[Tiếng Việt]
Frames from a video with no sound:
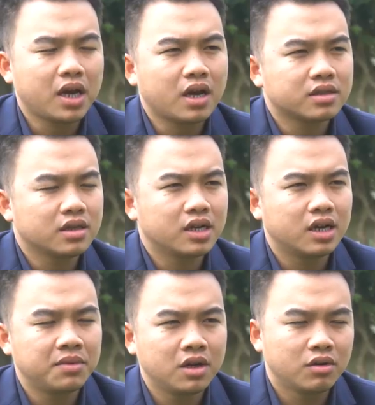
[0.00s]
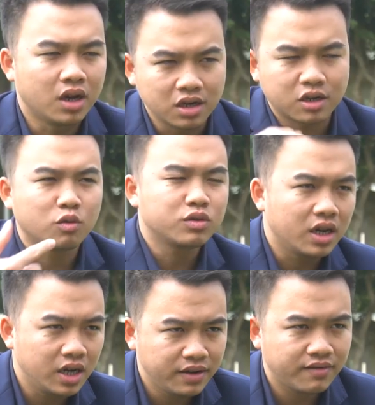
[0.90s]
Park Hang-seo đã bắt đầu lần lượt tung
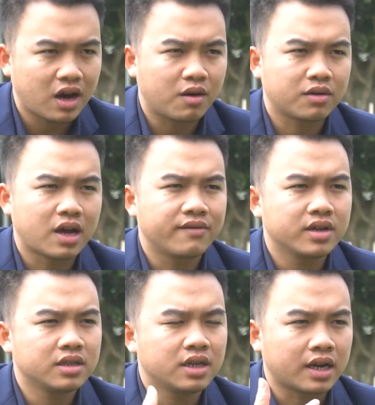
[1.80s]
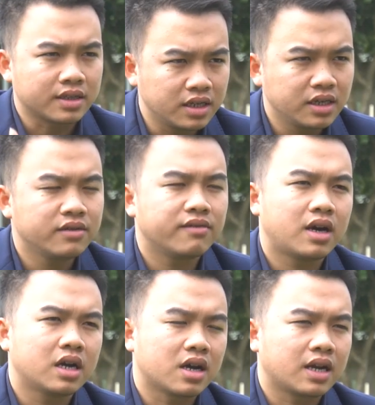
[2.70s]
Tiến Linh vào đá với Hà Đức Trình và
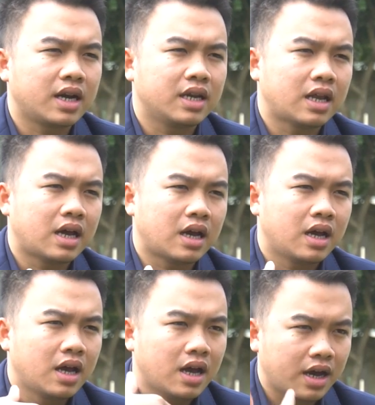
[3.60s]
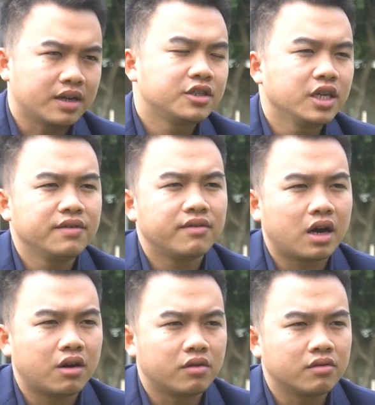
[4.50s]
ngược lại là Hà Đức Trình
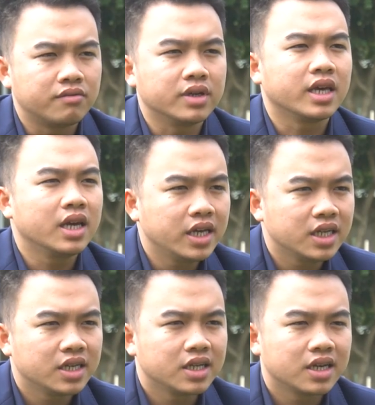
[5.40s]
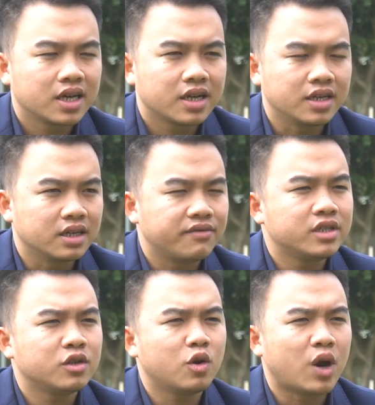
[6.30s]
vào với Tiến Linh để chơi với
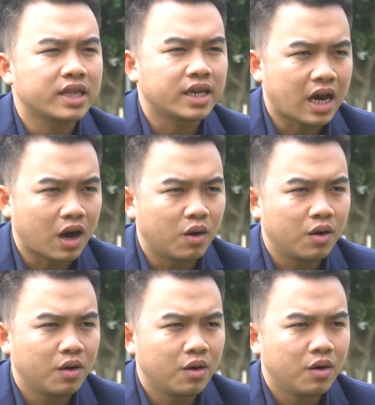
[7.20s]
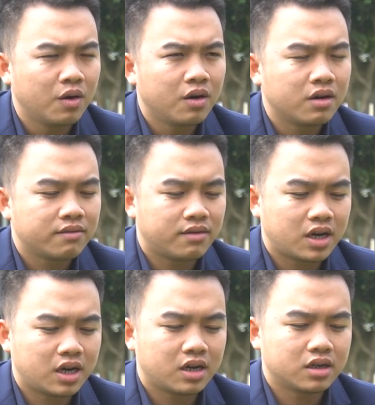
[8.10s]
sơ đồ hai tiền đạo,
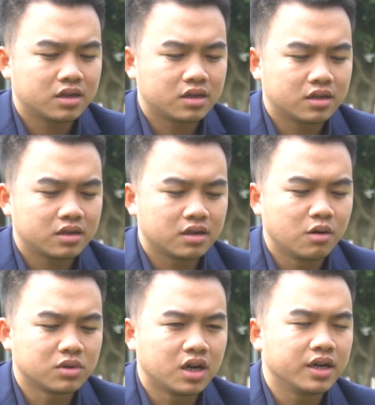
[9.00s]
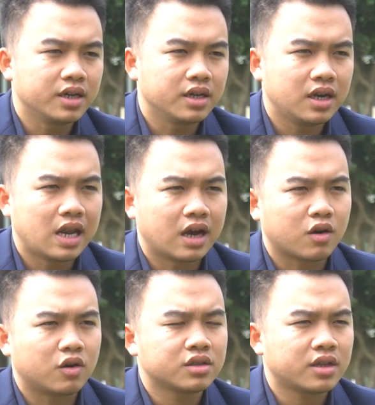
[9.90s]
và đồng thời là
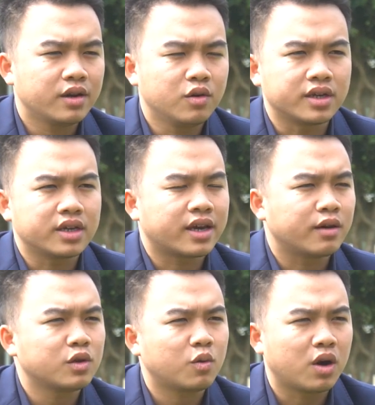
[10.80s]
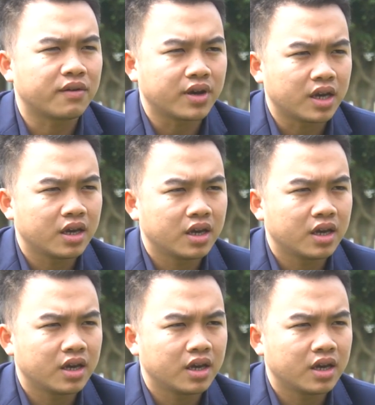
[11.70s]
có thay đổi khi kéo trọng về.